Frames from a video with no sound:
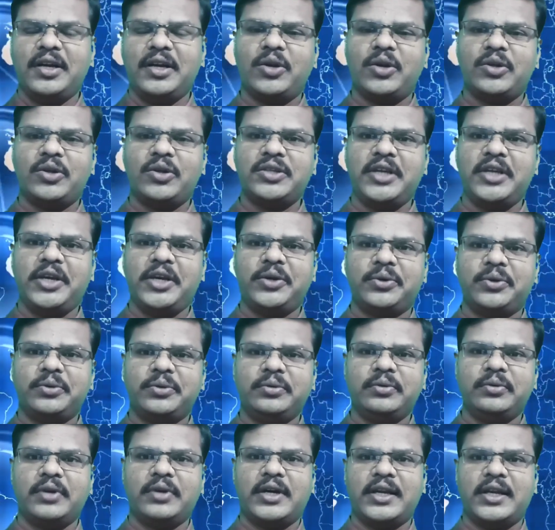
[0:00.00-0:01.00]
ఈరోజు నేను
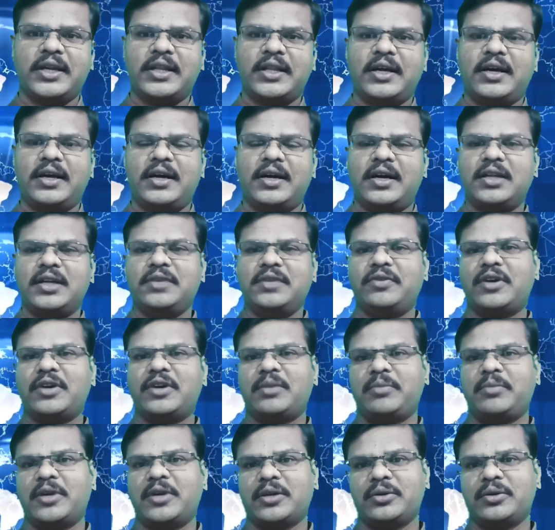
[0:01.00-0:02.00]
గత
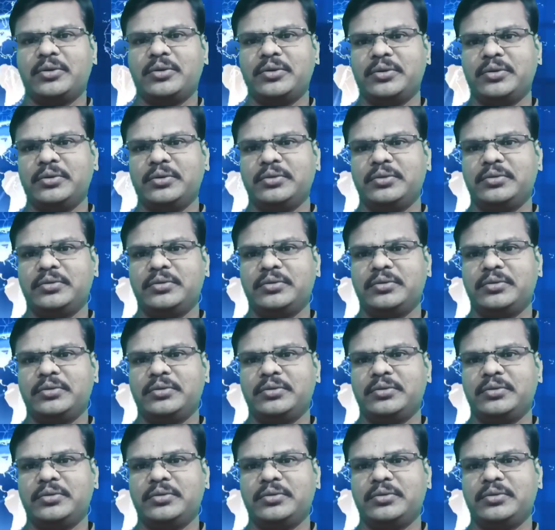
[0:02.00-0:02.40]
ఆదివారం మనకు